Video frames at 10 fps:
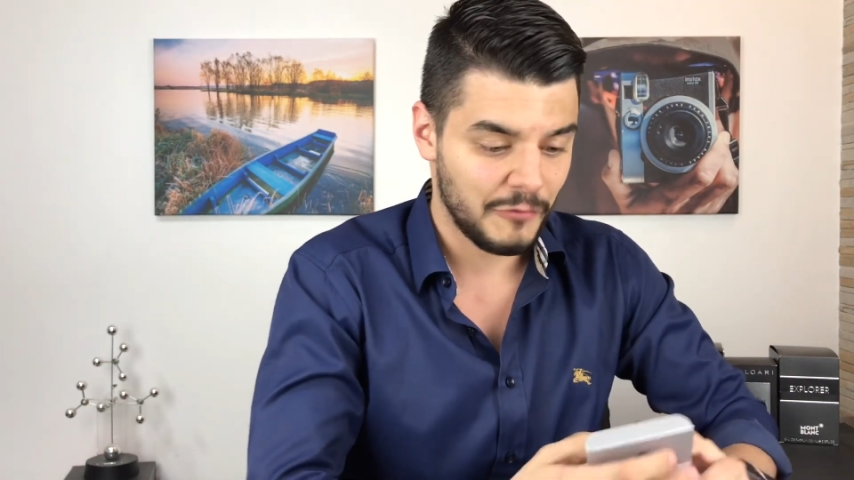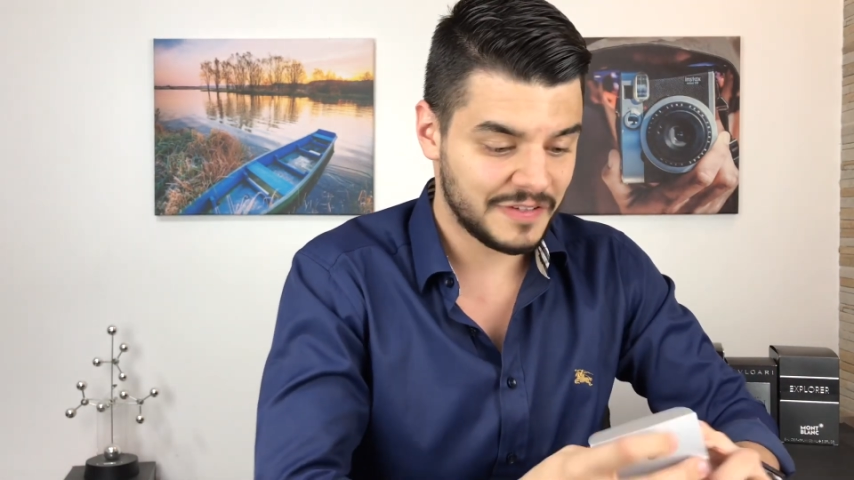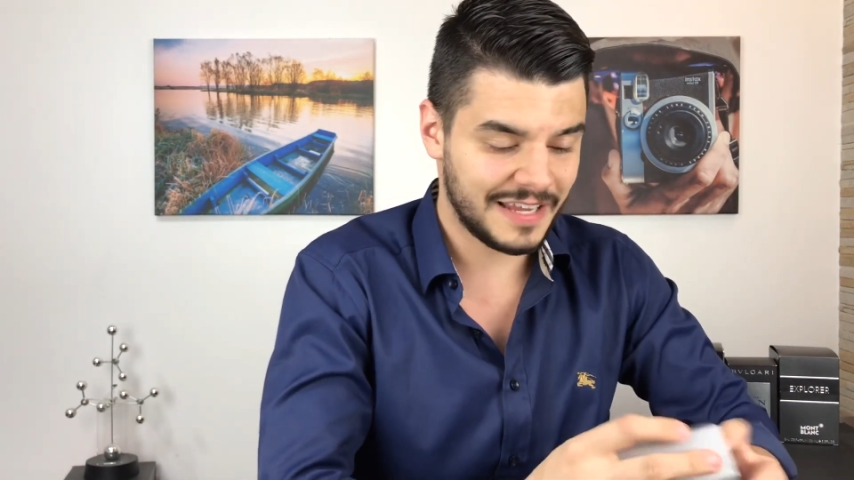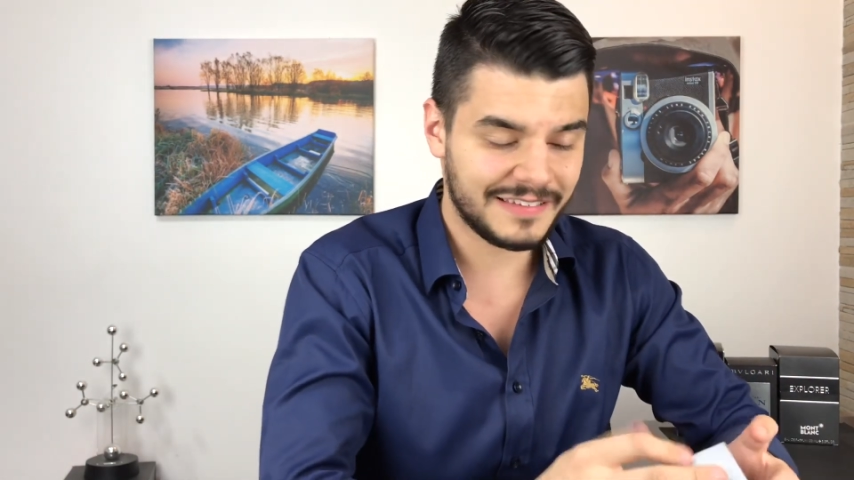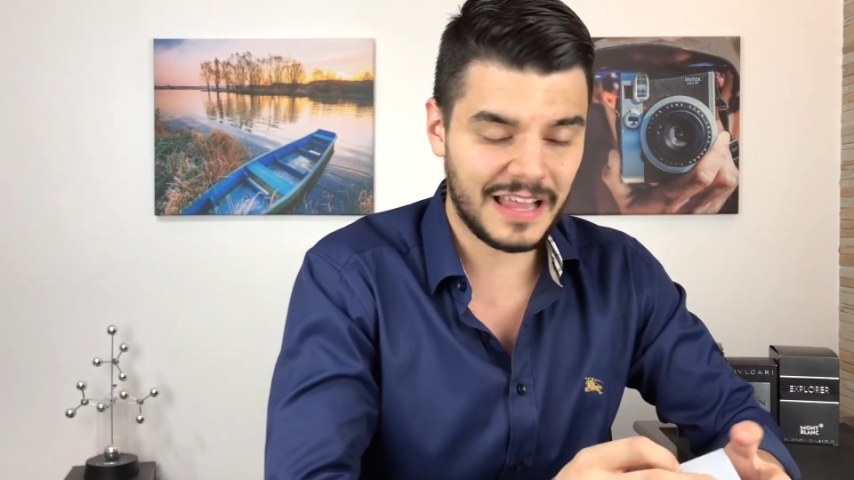
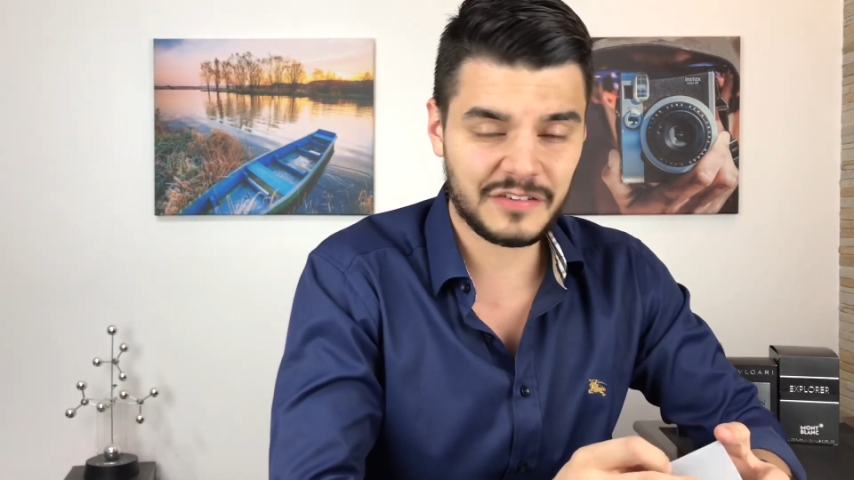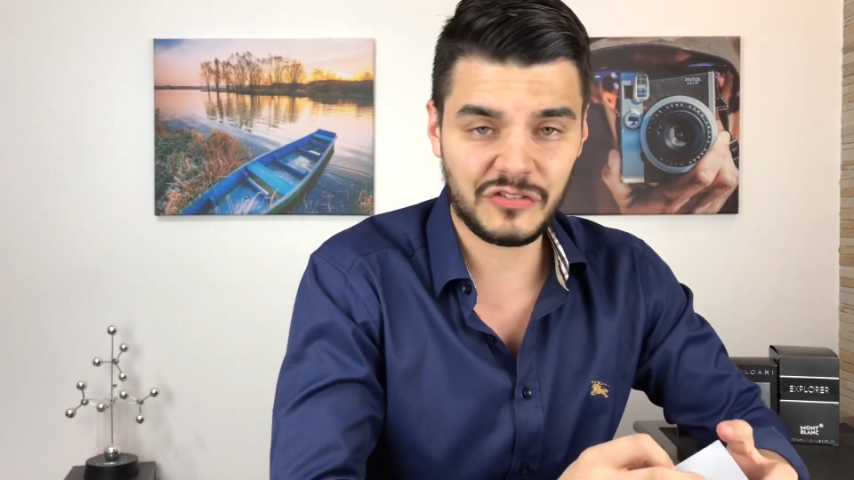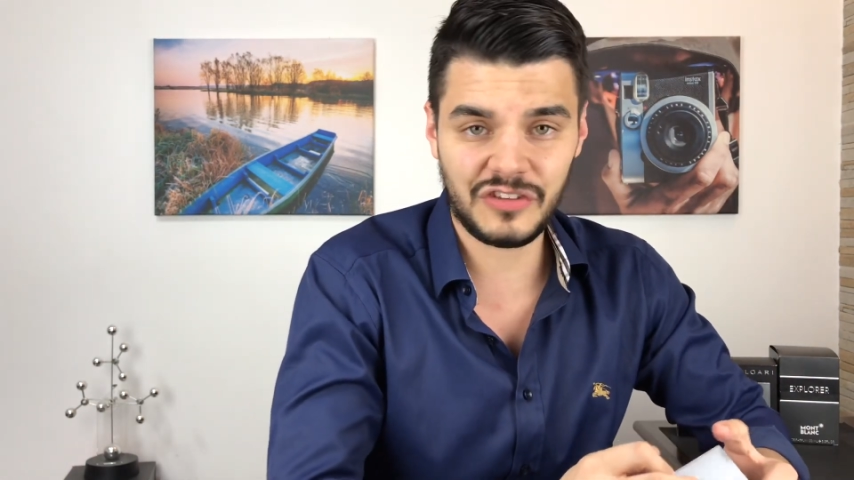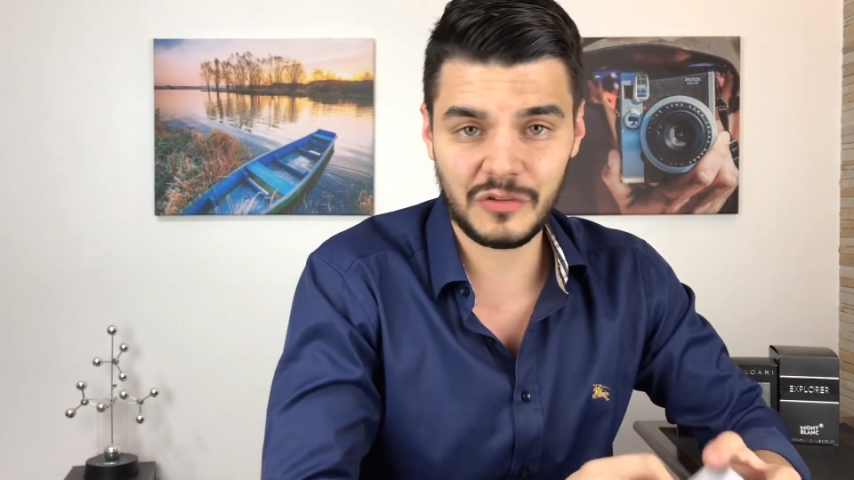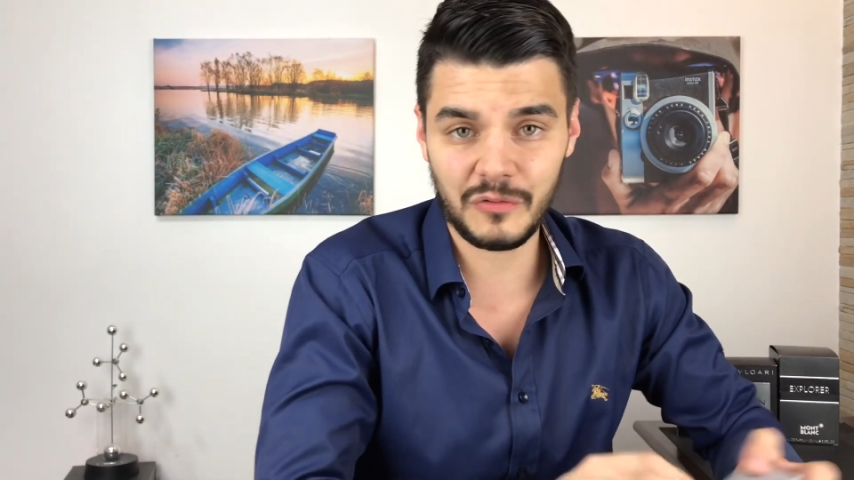Você que está
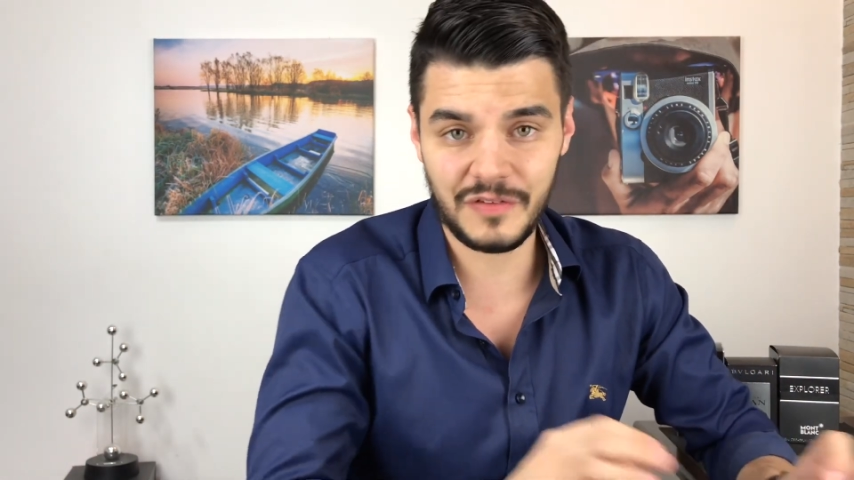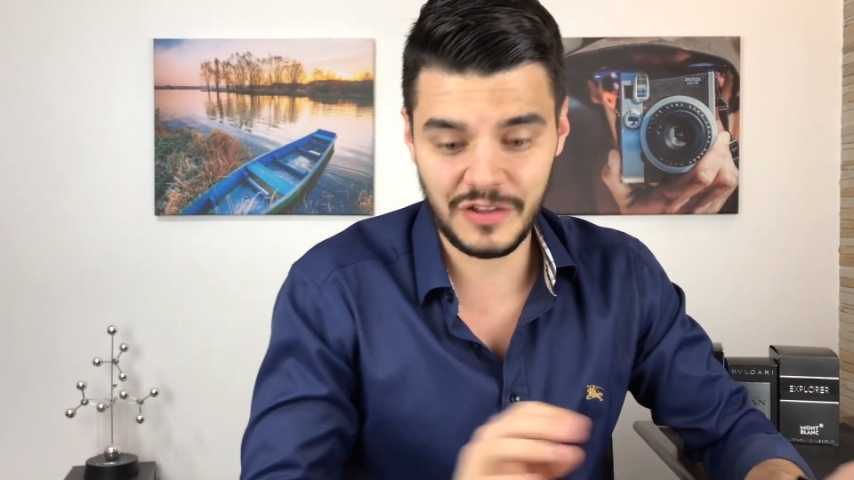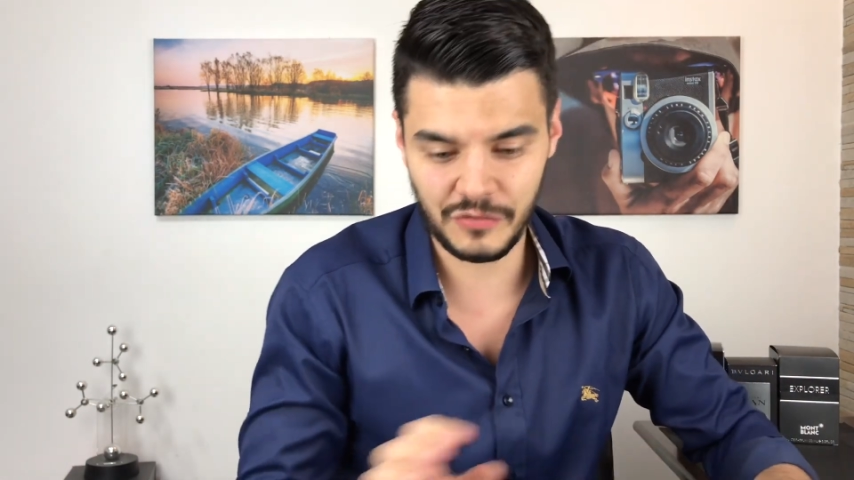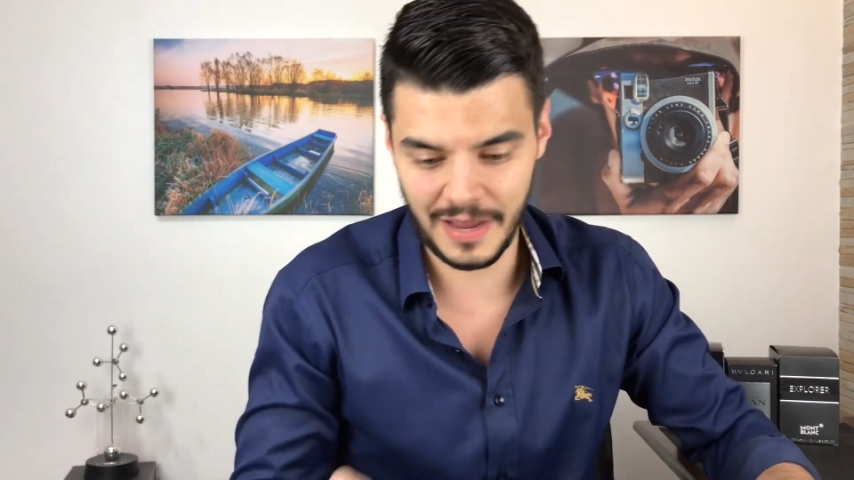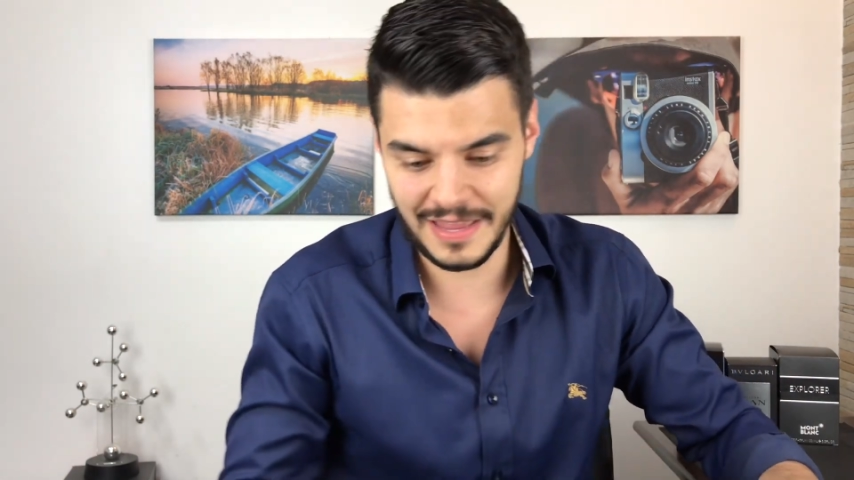assistindo o
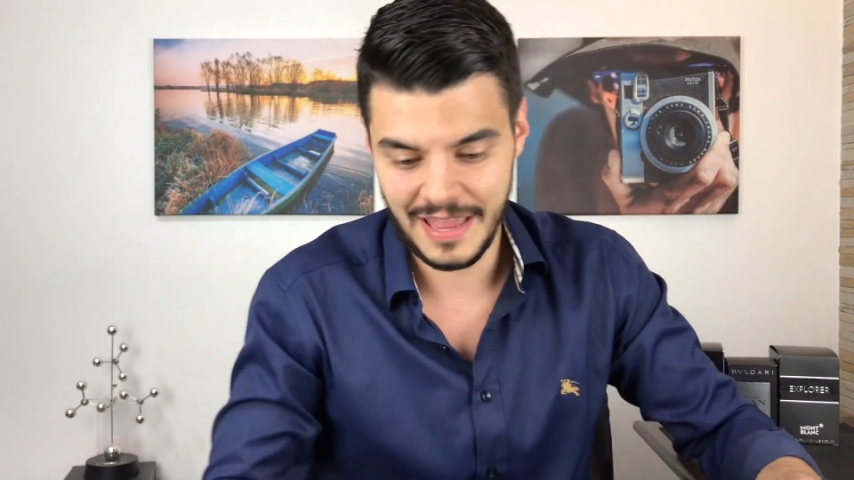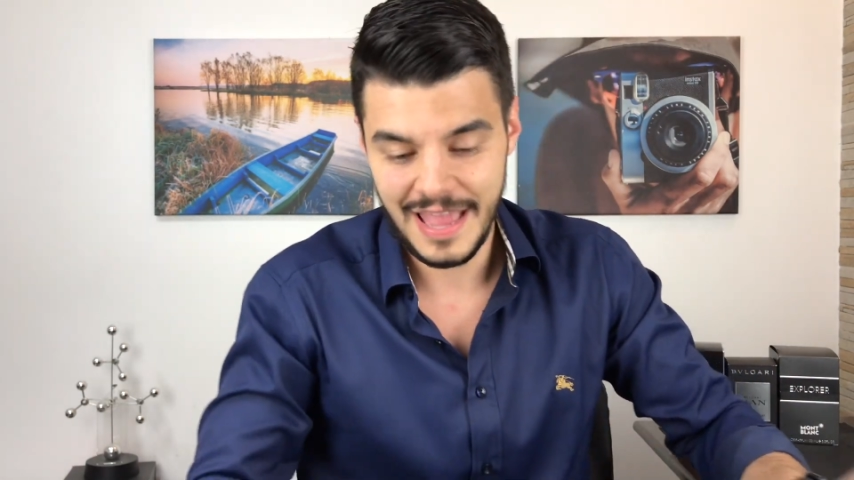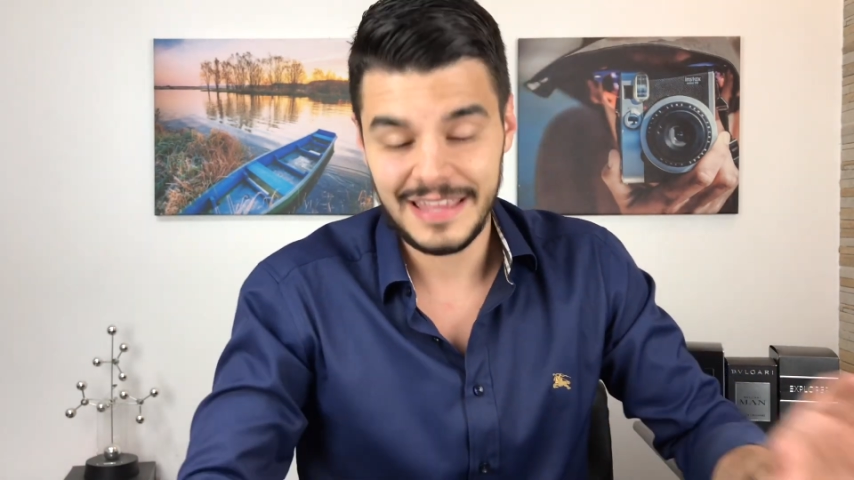vídeo aí,